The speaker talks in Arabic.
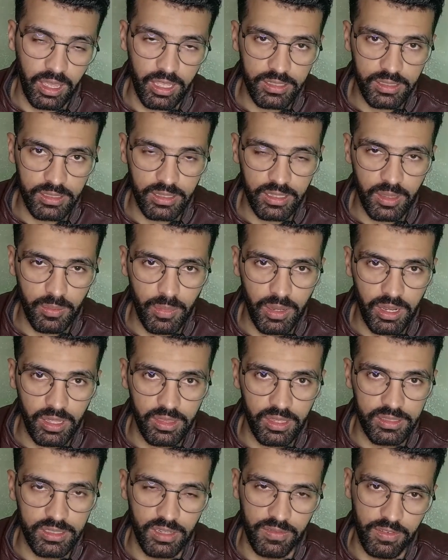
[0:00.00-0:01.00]
بقيت كمل
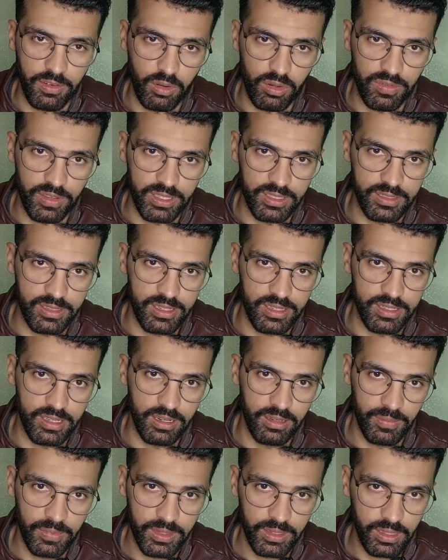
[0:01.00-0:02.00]
عدد التفاعل في هذه
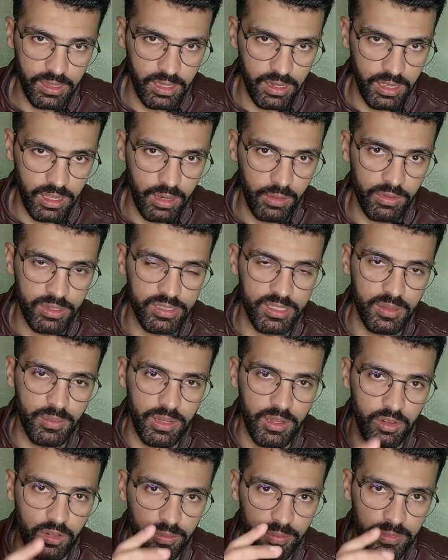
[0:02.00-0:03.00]
السلسله غادي نحاول نزيد
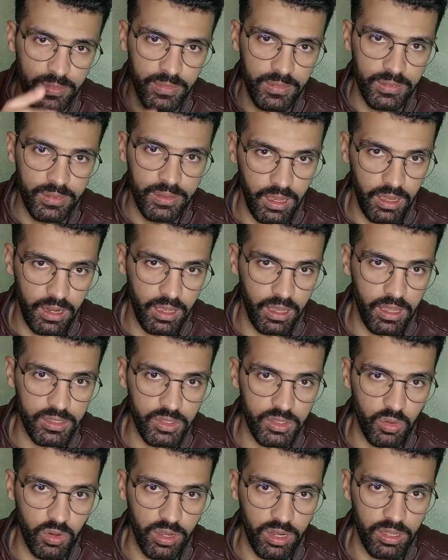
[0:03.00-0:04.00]
معكم
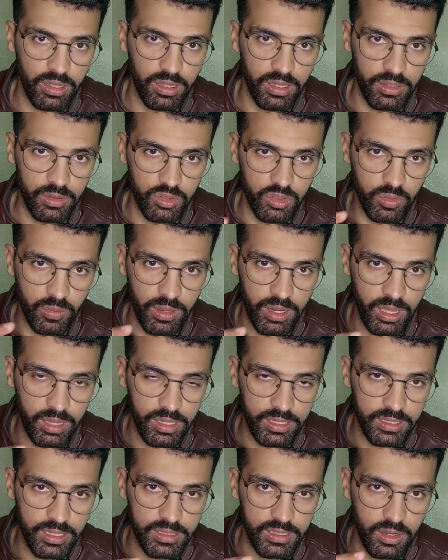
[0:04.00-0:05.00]
حلقات اخرى نتوما اللي
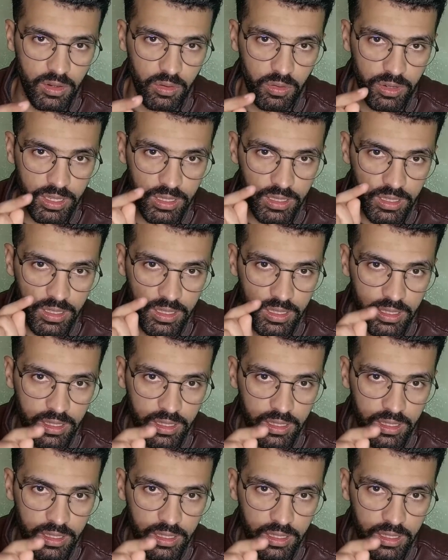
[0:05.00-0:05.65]
غادي تقترحوا لي